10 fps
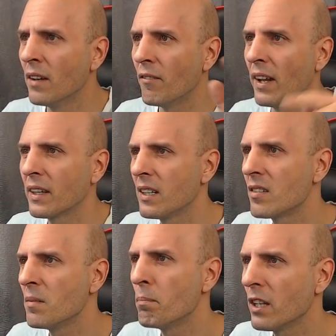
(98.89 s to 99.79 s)
Weiter geht's
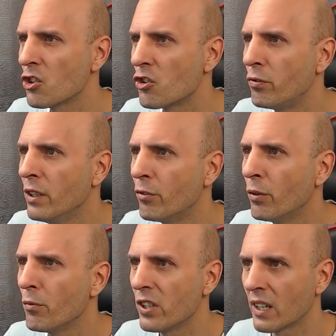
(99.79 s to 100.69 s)
im Patch
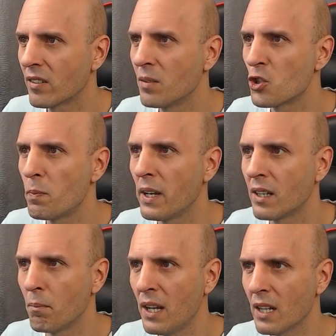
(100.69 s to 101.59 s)
456 im
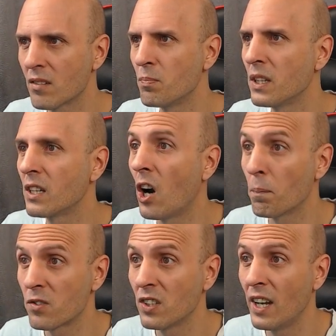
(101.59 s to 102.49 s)
späten März mit
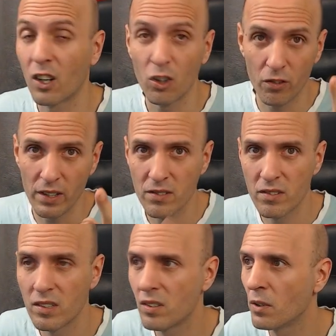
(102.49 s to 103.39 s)
Hauptszenario-Quests.
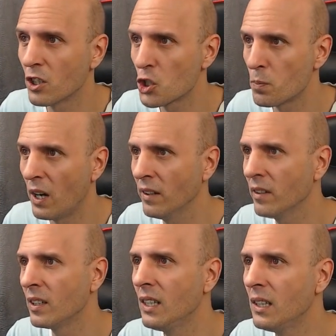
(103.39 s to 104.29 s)
Hier sind wir
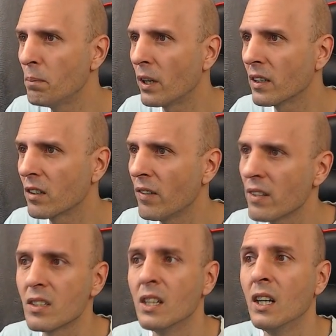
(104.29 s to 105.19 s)
gespannt.
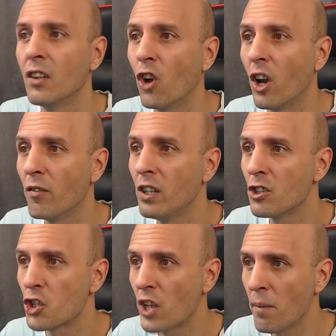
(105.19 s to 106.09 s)
Hildebrand-Quest, neue wilde
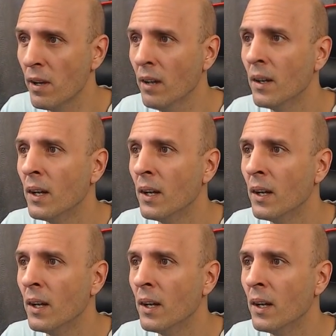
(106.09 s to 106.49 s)
Stämme.